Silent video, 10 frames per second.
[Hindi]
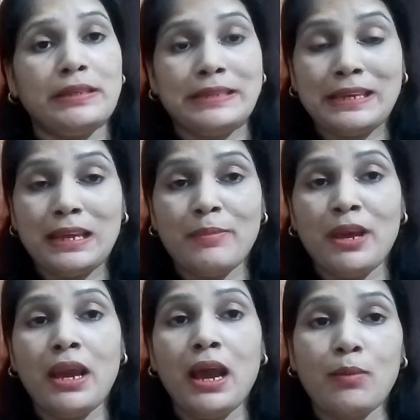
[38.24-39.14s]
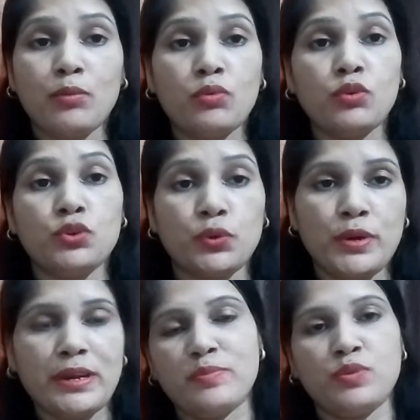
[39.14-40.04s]
जिसके लिए मैं आपको कुछ
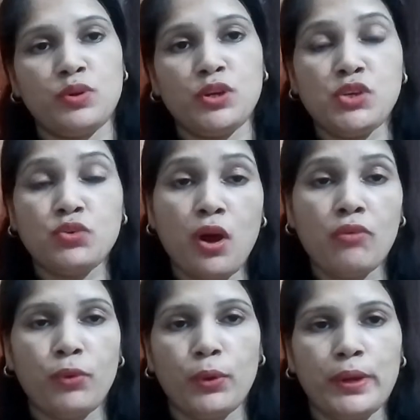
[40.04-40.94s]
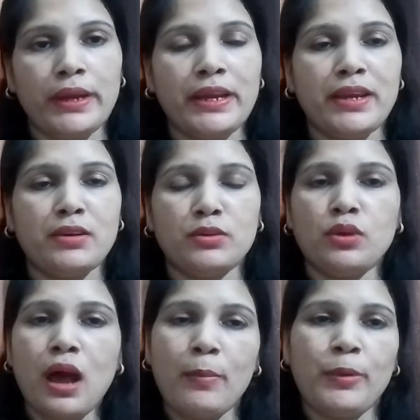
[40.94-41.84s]
ज़रूरी टिप्स दूंगी जिसको आप फॉलो करेंगे ना
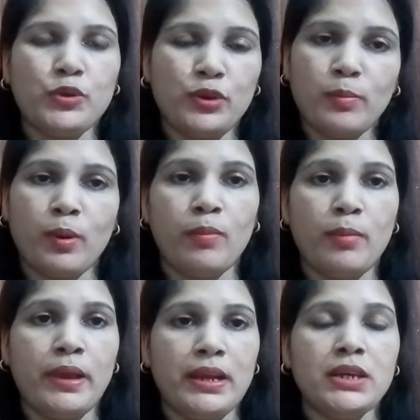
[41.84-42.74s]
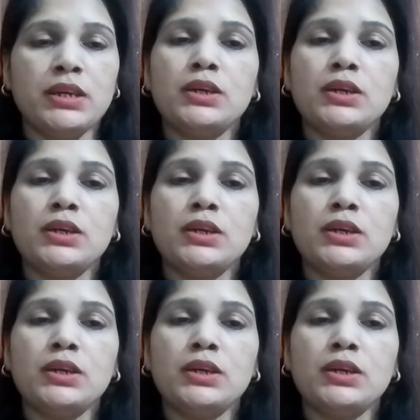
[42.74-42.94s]
तो आपकी जो ये प्रॉब्लम है ना